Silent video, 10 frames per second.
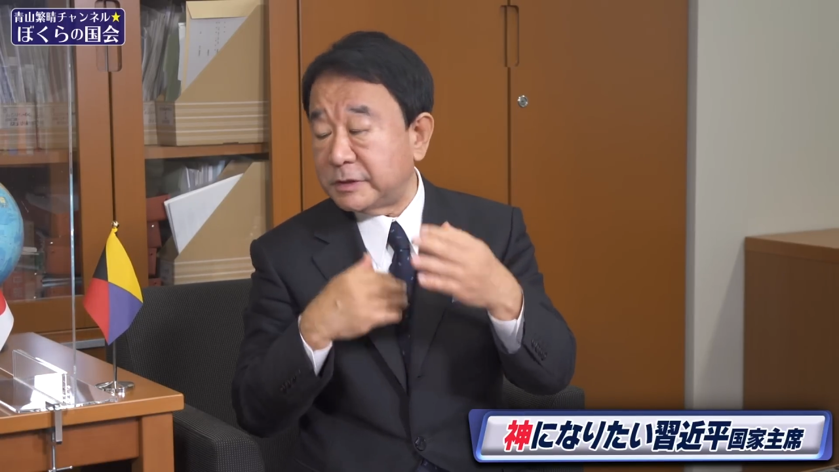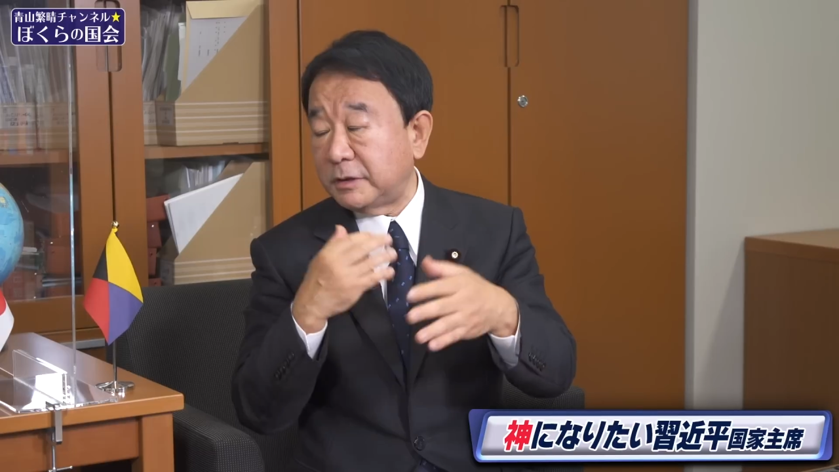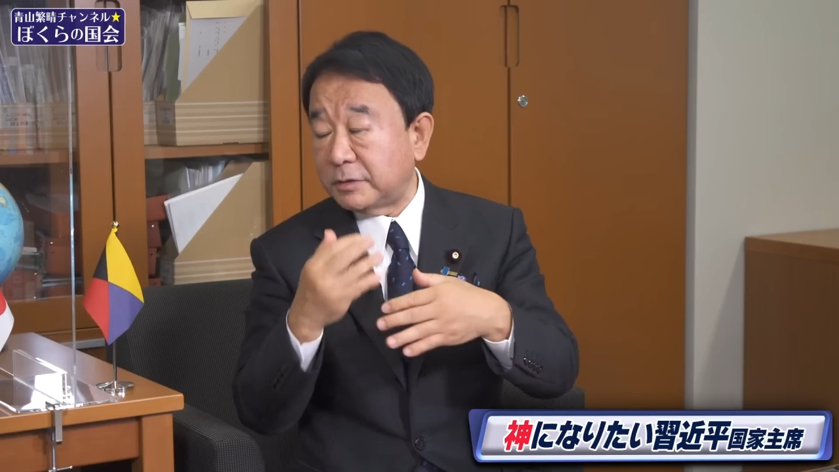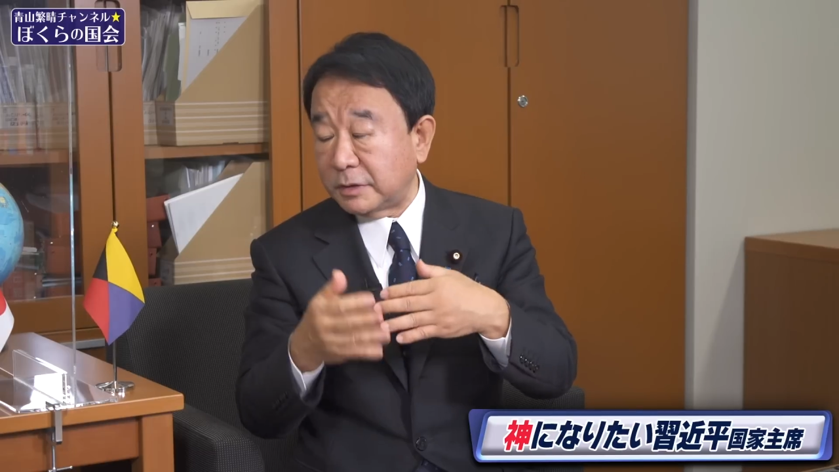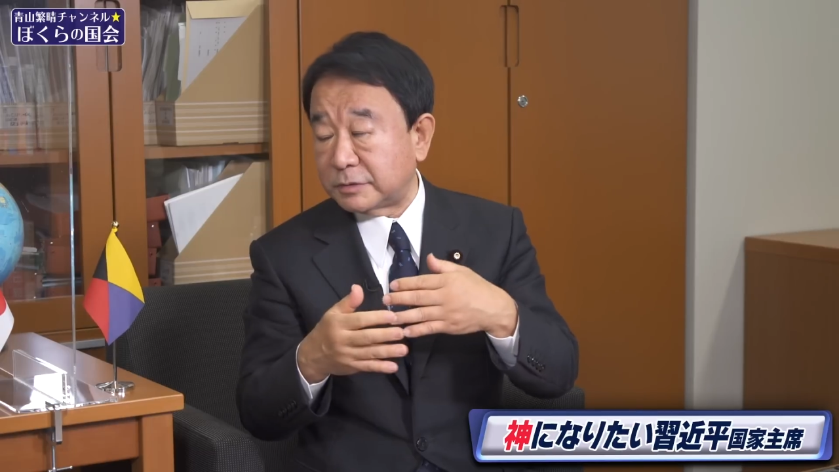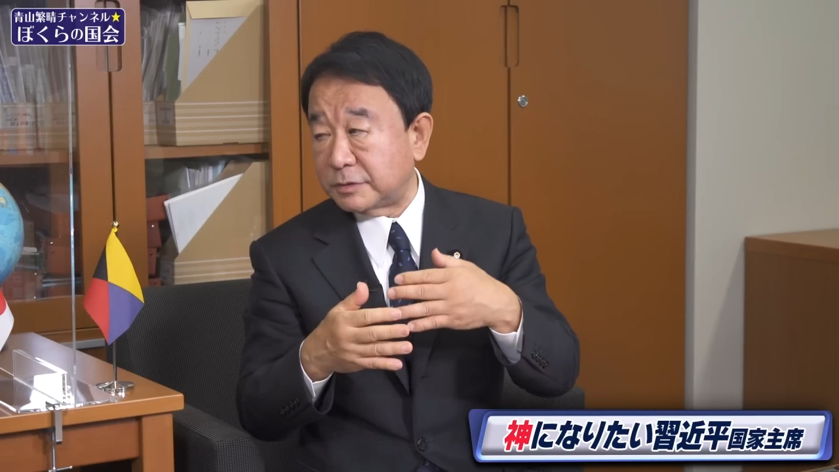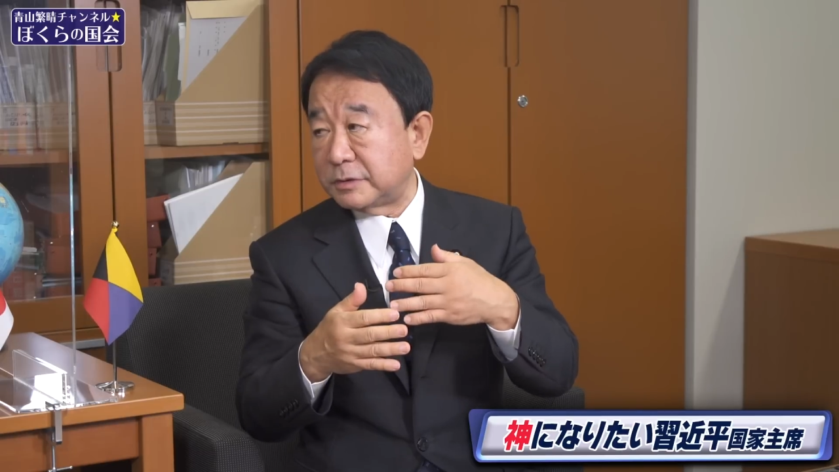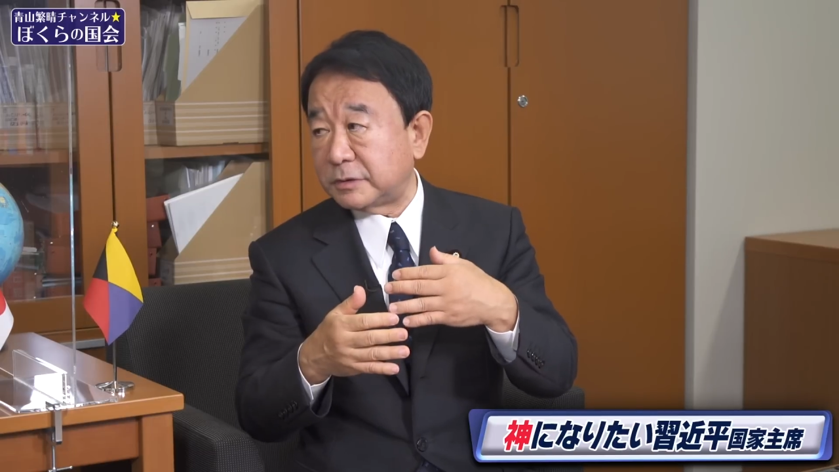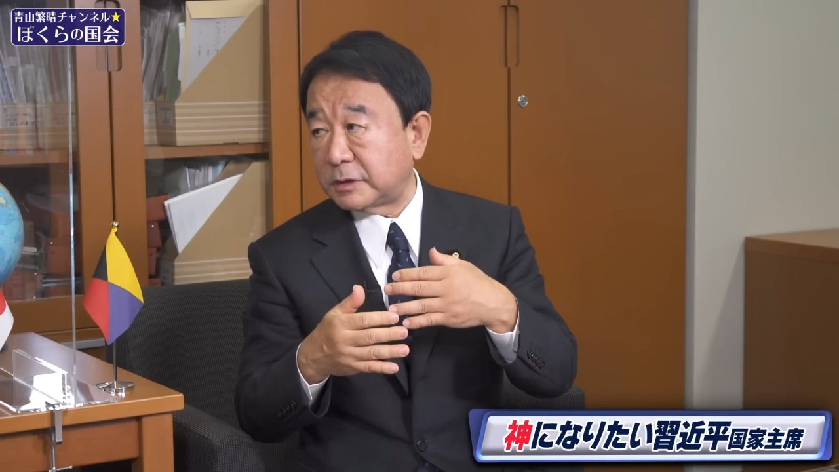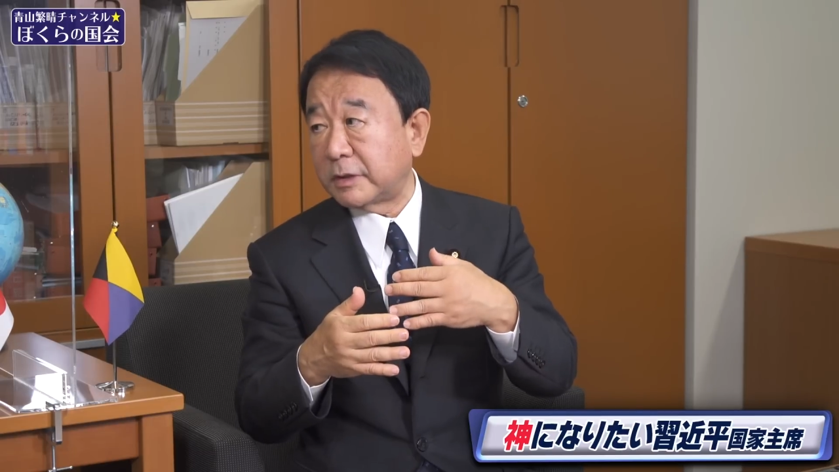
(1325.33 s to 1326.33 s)
戦というのは
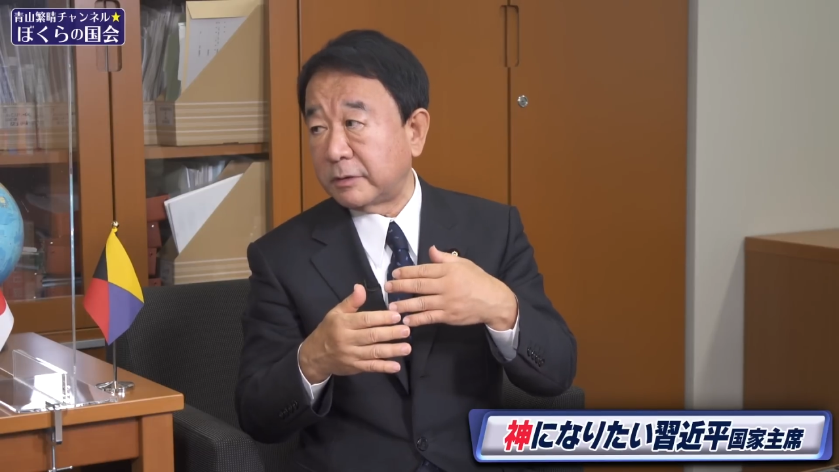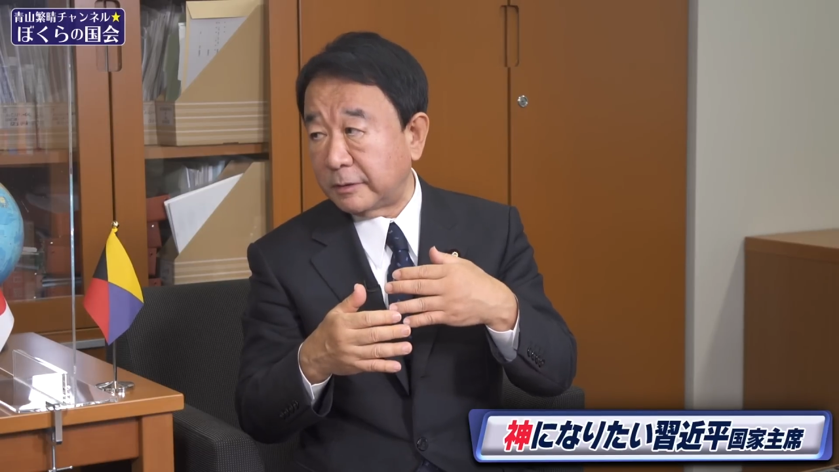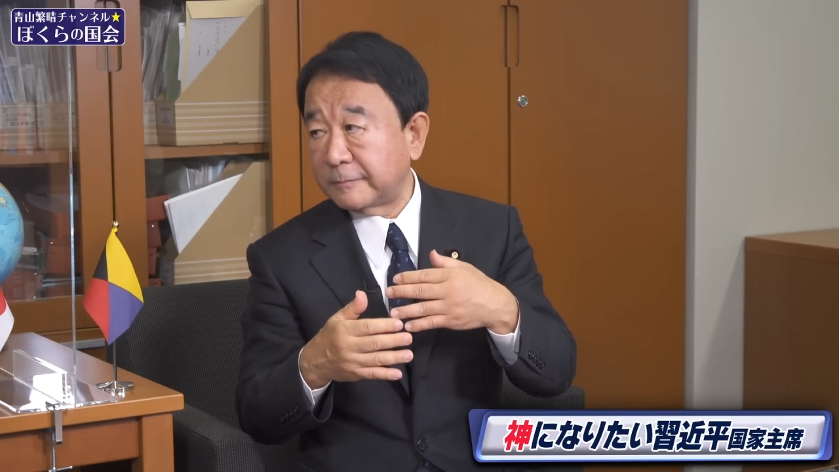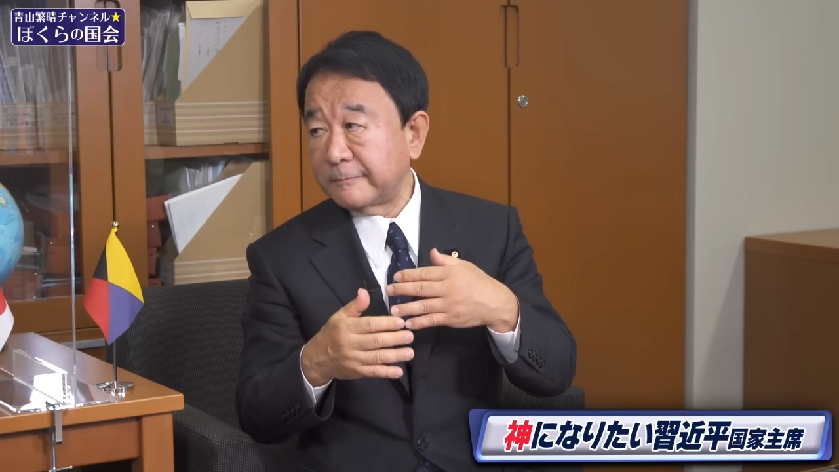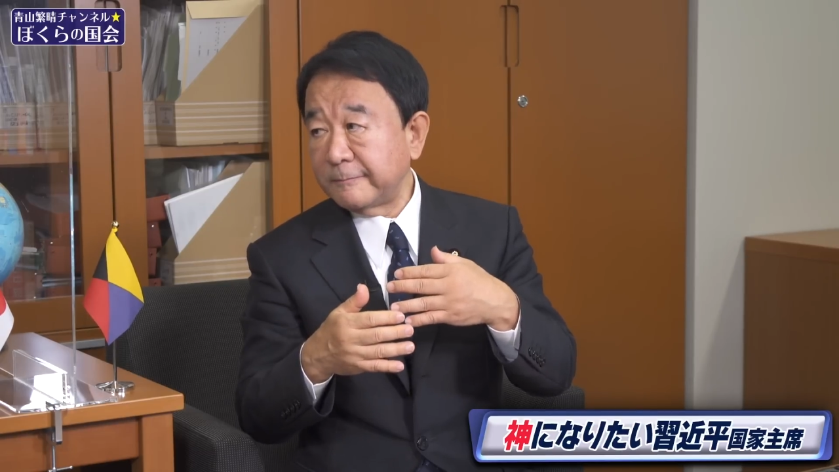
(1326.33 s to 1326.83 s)
続いてたわけです。